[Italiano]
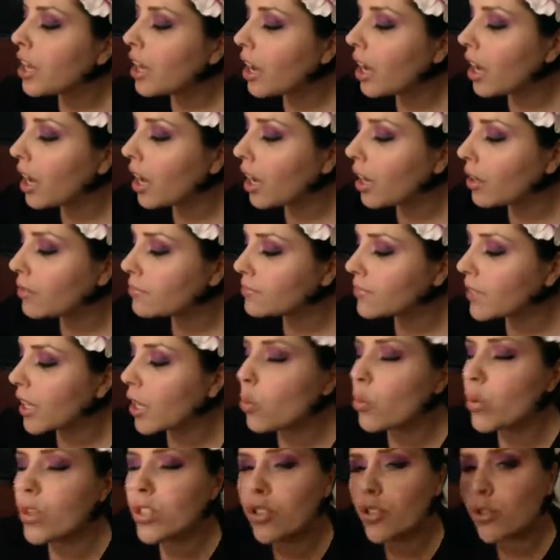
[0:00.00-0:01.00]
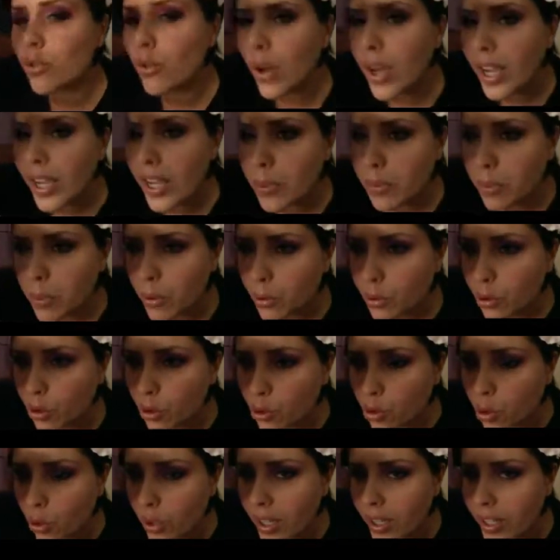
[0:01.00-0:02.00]
Um, e questo è il
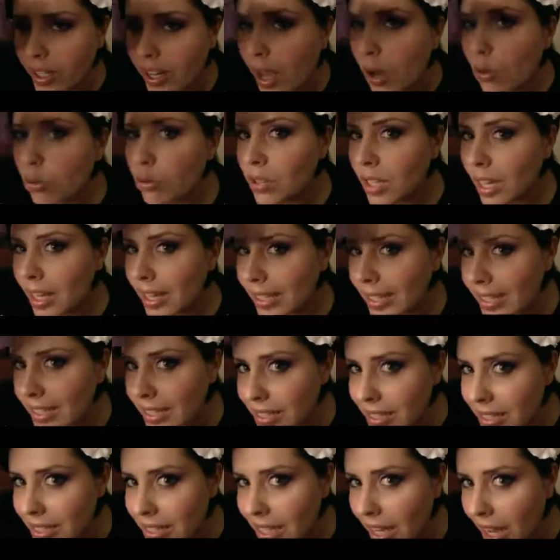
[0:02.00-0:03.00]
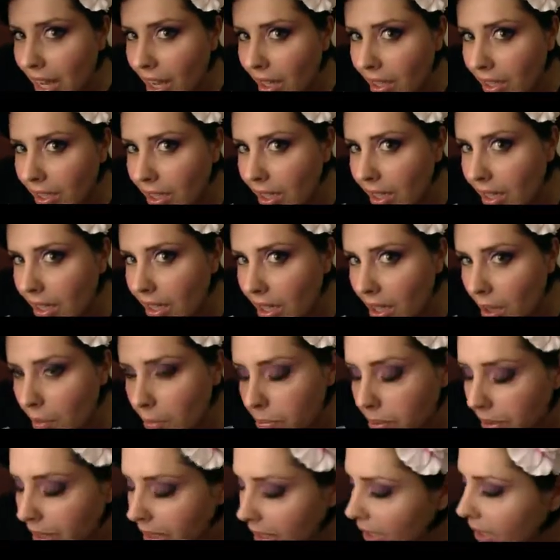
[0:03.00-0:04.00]
prodotto che neutralizza il
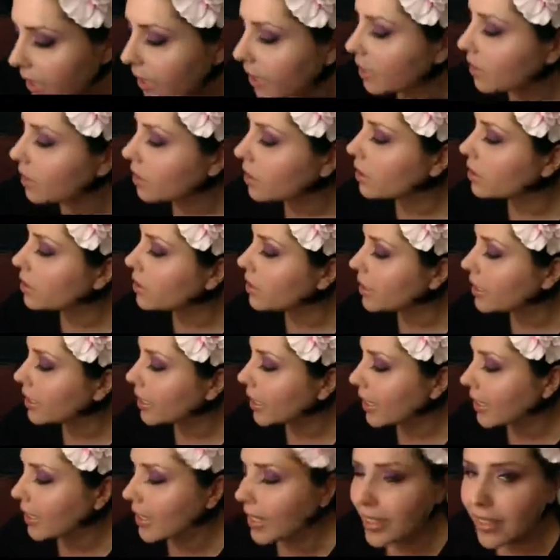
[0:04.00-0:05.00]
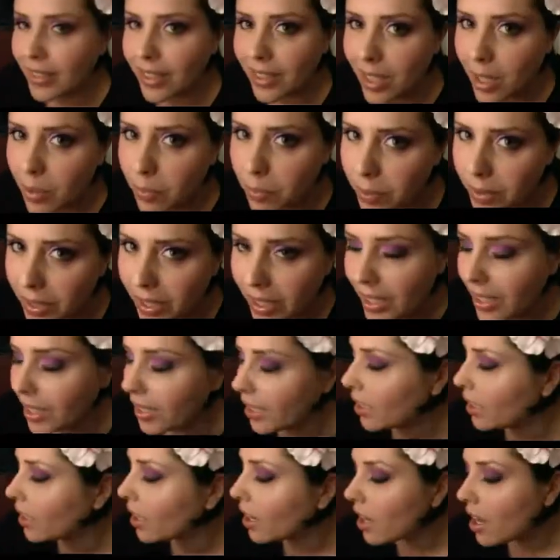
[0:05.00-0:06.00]
peeling, gli ingredienti del
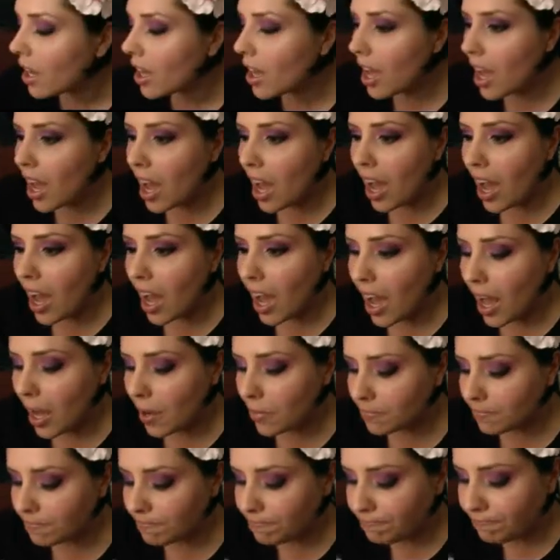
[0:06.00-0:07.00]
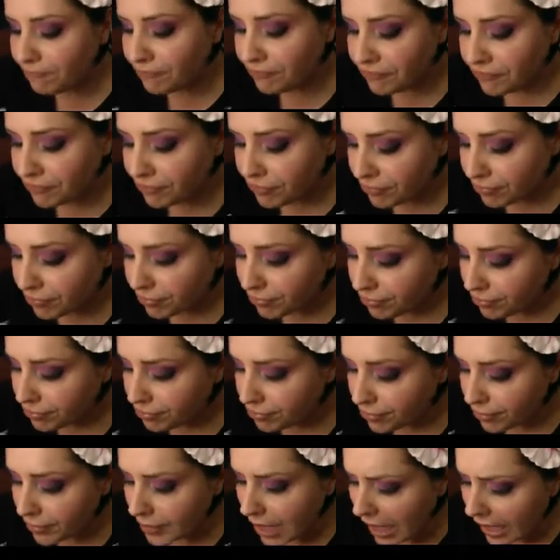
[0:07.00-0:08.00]
peeling. Um,
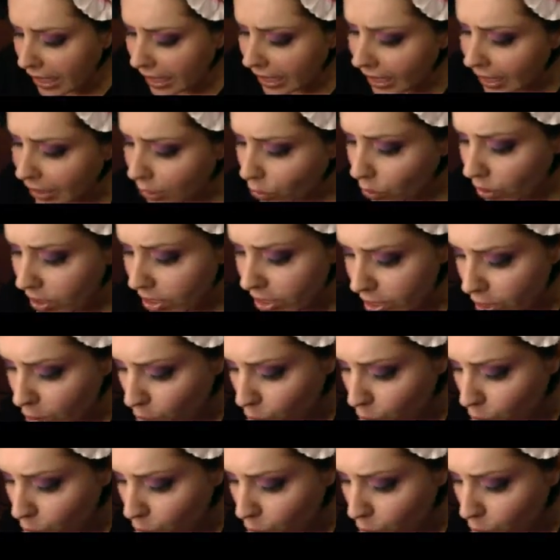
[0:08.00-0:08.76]
e credo che sia